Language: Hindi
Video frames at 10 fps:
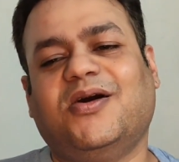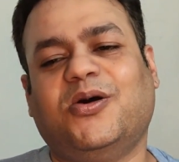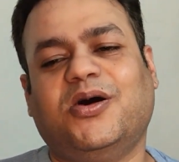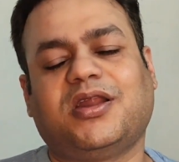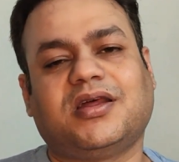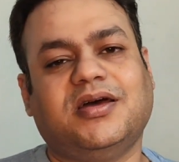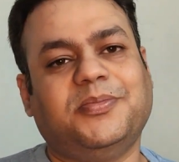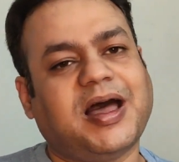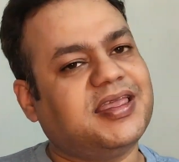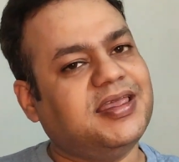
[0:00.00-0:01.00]
और
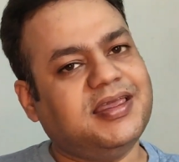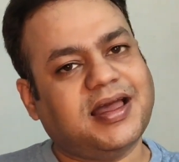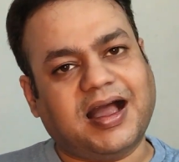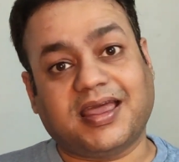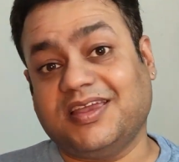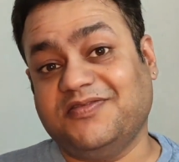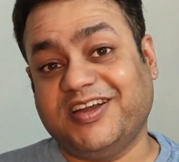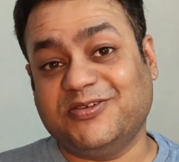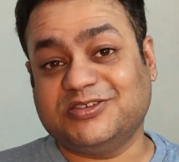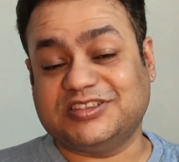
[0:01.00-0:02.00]
बाकी आगे की
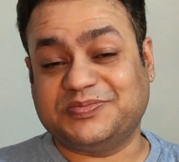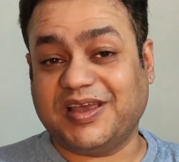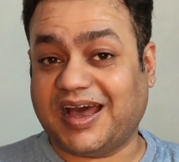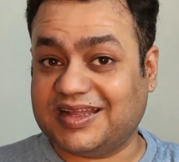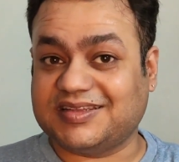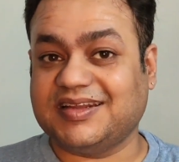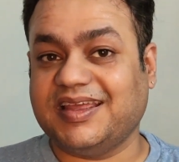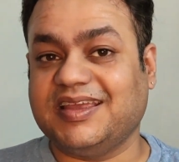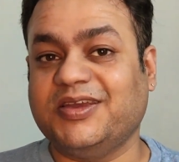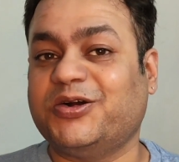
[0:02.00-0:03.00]
वीडियोस इसमें आती
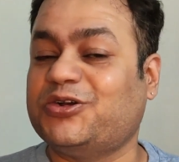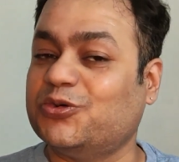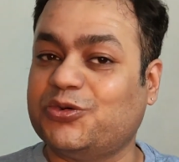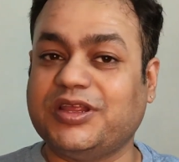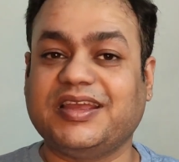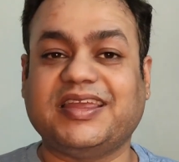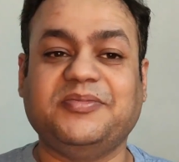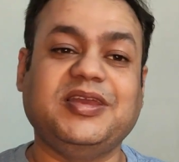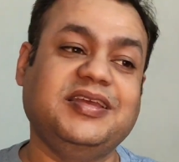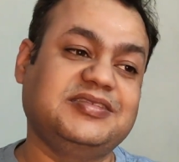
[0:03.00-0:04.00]
रहेंगी और टूरिंग
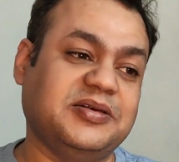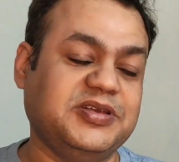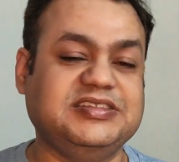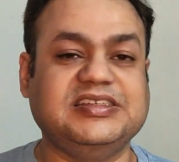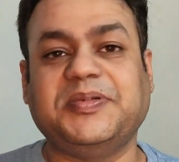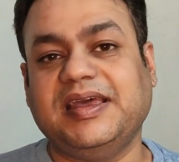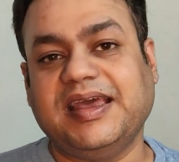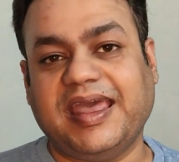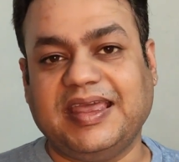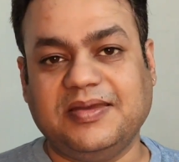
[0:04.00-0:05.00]
की भी सब इसी पे
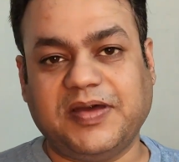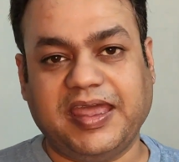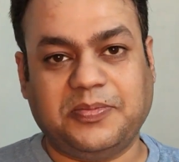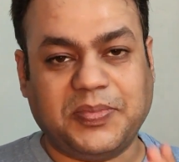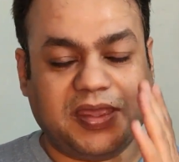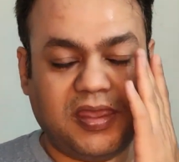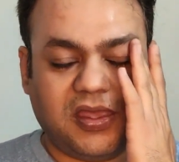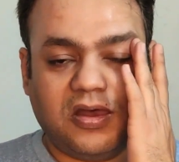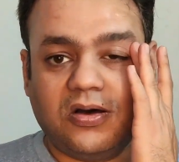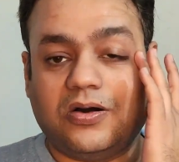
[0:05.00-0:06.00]
ही आएंगी बाइक पे
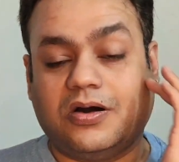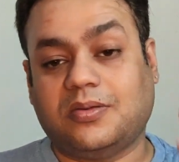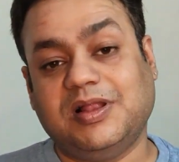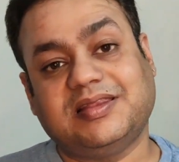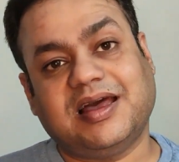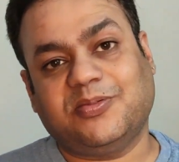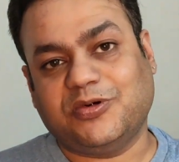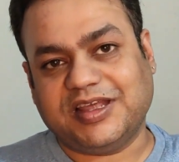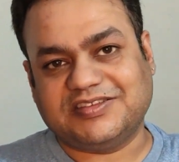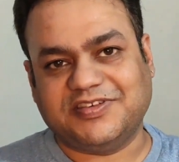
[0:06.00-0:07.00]
और मिलते हैं
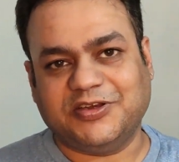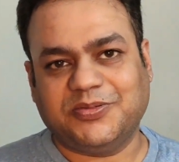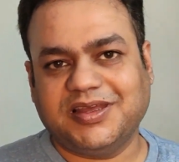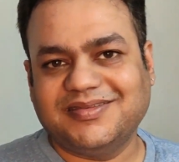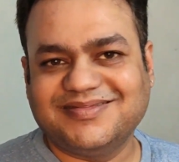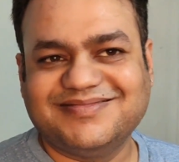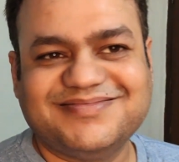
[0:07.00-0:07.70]
आपको नेक्स्ट वीडियो में